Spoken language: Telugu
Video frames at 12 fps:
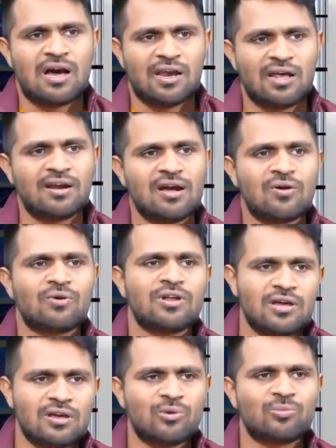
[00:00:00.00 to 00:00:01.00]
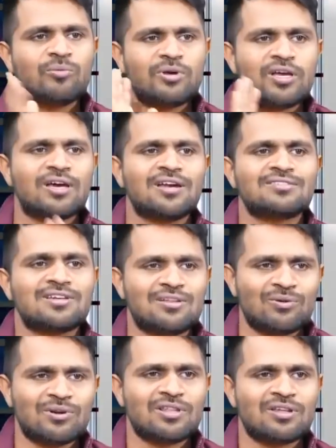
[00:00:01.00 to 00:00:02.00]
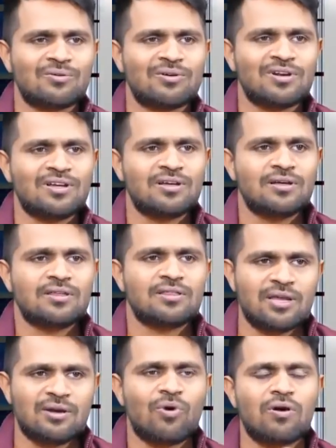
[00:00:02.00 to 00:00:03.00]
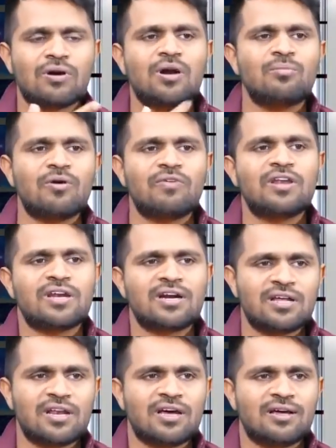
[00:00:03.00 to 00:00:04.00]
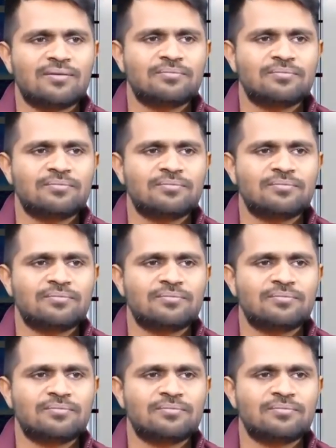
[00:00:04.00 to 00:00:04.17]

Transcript: అలానే కాకుండా ఏ హ్యూమన్ బీయింగ్ కైనా సరే అది ఉంటుంది దాన్ని ఓవర్కమ్ అవ్వాలి అంటే ఎలా